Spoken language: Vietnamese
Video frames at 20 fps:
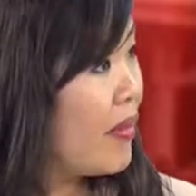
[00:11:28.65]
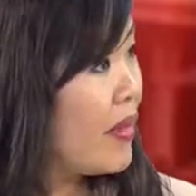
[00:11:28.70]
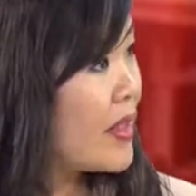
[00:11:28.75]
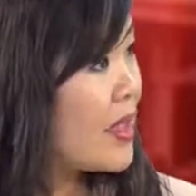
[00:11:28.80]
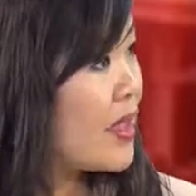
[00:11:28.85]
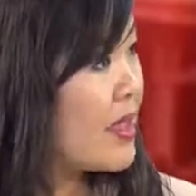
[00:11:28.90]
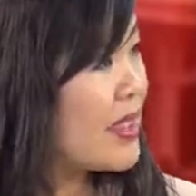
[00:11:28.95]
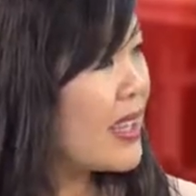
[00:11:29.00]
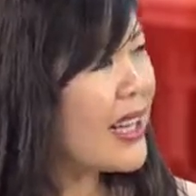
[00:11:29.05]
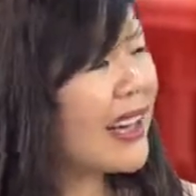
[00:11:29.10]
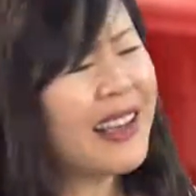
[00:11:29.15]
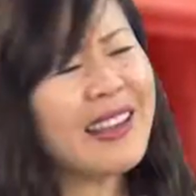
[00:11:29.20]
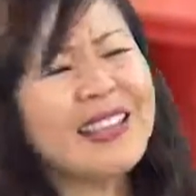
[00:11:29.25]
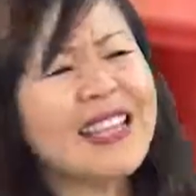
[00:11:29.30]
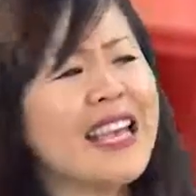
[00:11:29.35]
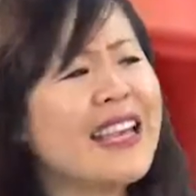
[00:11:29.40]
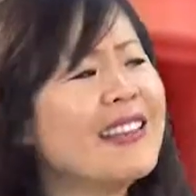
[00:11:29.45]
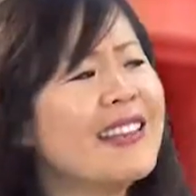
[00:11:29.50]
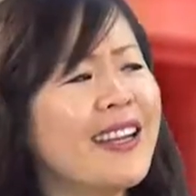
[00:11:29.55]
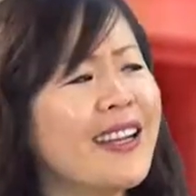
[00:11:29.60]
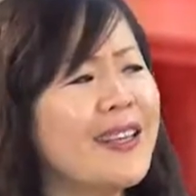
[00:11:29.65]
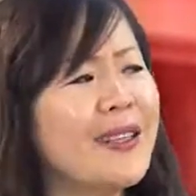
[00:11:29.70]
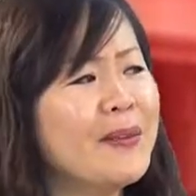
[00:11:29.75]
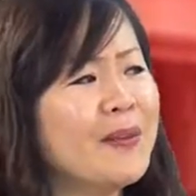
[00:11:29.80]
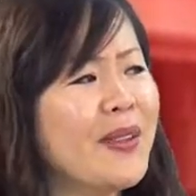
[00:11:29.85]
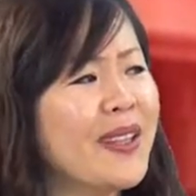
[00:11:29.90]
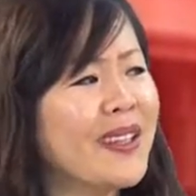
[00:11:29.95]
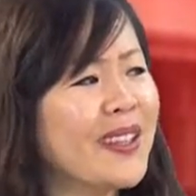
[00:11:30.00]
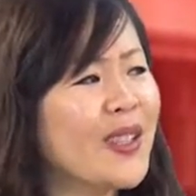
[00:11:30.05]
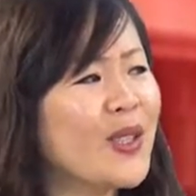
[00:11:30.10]
thì cái đó dễ nhớ lắm
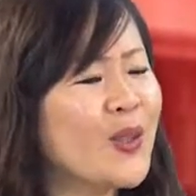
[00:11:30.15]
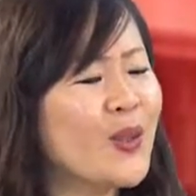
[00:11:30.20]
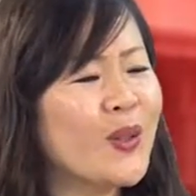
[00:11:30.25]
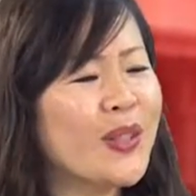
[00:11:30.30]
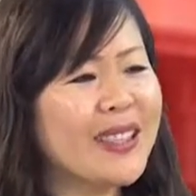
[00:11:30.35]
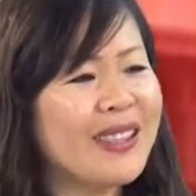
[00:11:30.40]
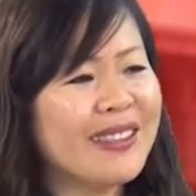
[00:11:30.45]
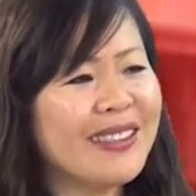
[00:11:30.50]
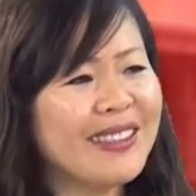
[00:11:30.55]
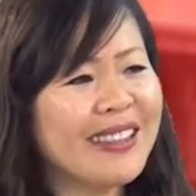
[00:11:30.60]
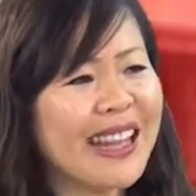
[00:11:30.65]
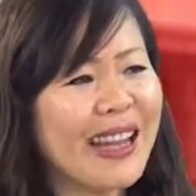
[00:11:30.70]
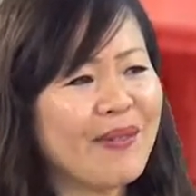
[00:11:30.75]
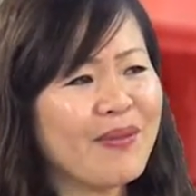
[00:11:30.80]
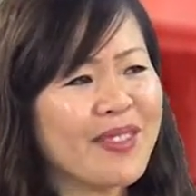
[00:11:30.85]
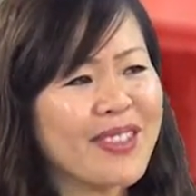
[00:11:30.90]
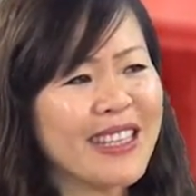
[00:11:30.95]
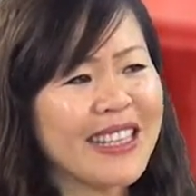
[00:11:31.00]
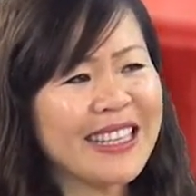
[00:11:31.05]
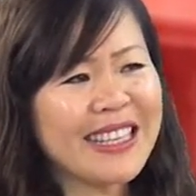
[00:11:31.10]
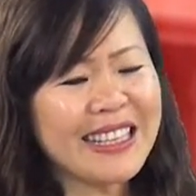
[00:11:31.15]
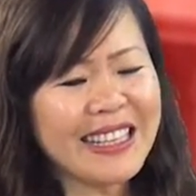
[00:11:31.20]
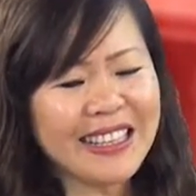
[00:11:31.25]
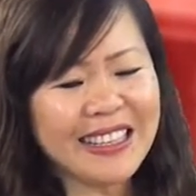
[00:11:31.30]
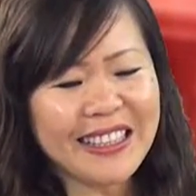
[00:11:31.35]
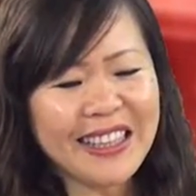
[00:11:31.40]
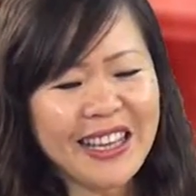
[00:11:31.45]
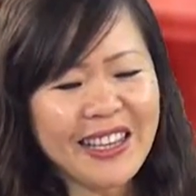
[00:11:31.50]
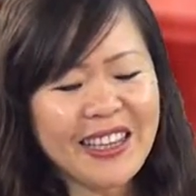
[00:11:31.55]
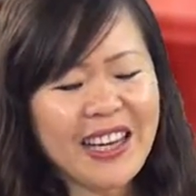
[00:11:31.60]
thì Julie làm cái
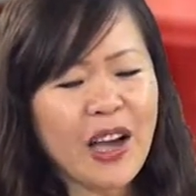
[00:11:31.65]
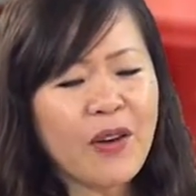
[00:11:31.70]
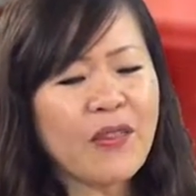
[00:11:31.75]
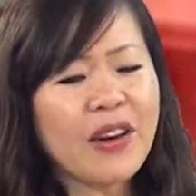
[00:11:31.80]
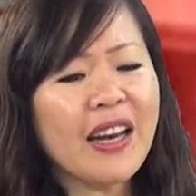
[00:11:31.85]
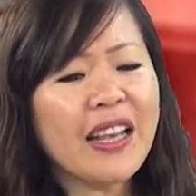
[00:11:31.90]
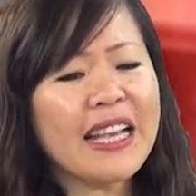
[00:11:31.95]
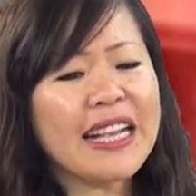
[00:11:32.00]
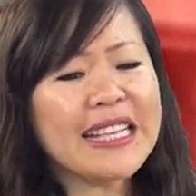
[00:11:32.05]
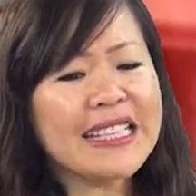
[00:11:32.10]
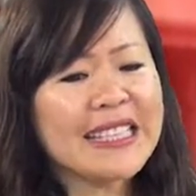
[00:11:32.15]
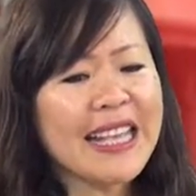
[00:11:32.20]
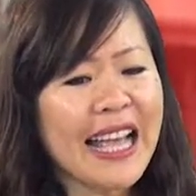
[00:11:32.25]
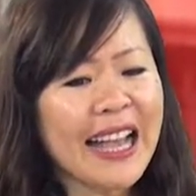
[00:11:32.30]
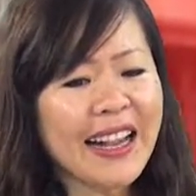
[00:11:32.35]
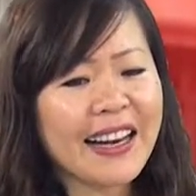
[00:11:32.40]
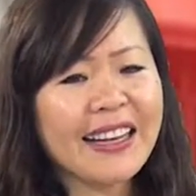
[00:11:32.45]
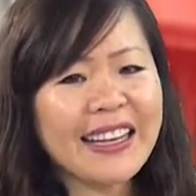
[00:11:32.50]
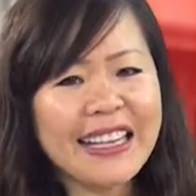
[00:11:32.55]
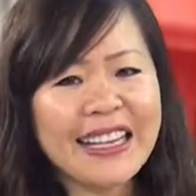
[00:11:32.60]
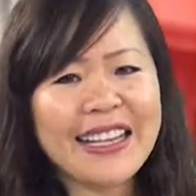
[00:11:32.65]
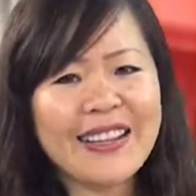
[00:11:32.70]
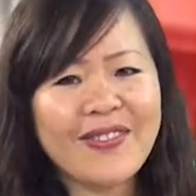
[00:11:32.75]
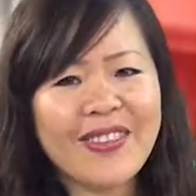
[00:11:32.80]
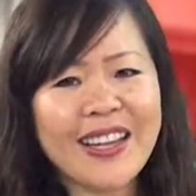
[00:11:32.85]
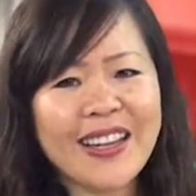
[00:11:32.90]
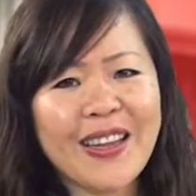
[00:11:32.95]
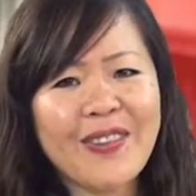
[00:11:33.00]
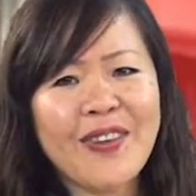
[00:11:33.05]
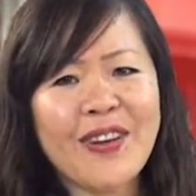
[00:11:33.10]
hơi nó không phải là exactly
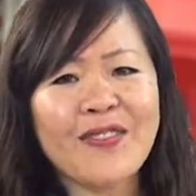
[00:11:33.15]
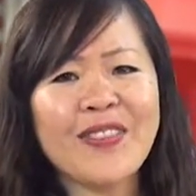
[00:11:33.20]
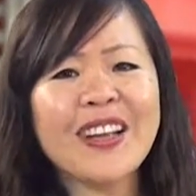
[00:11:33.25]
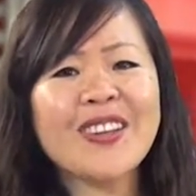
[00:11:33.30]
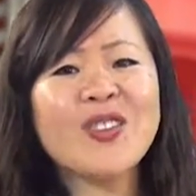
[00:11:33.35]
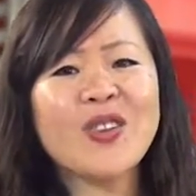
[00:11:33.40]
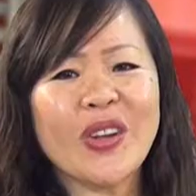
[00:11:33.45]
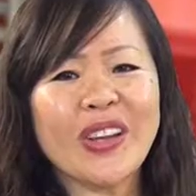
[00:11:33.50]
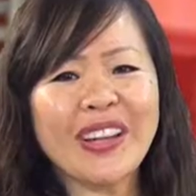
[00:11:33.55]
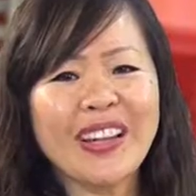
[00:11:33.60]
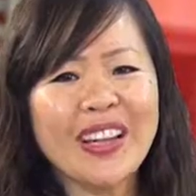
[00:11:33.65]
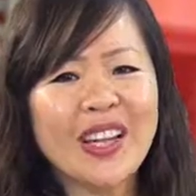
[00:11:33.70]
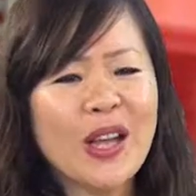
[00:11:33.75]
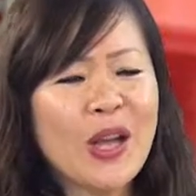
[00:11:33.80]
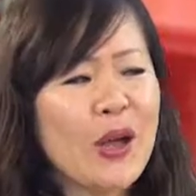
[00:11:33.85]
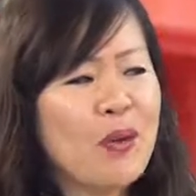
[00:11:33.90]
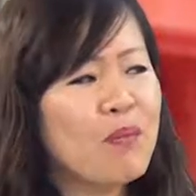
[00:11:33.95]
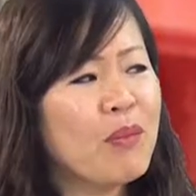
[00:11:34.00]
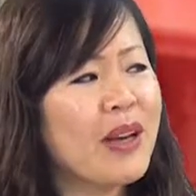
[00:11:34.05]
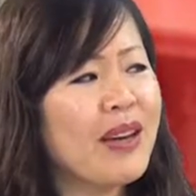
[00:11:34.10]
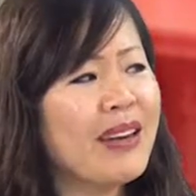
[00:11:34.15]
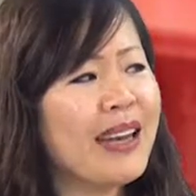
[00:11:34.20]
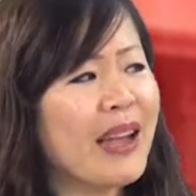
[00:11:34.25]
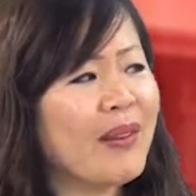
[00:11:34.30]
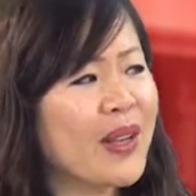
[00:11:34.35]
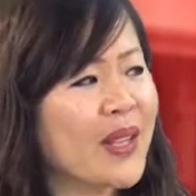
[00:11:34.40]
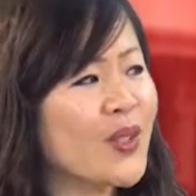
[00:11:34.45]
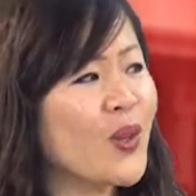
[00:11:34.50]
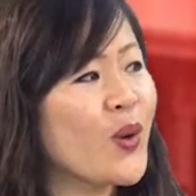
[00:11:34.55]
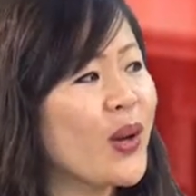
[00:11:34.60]
về cái phần phát triển mình
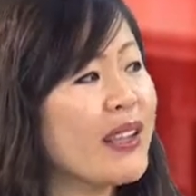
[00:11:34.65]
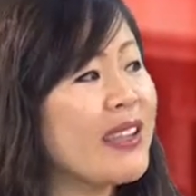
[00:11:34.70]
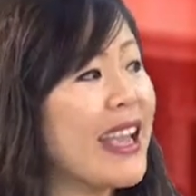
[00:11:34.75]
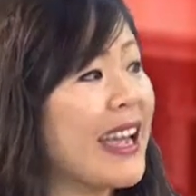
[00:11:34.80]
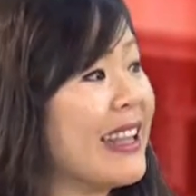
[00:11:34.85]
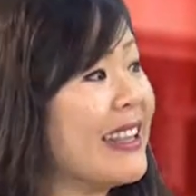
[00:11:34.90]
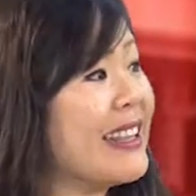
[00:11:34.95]
làm cái số đó dễ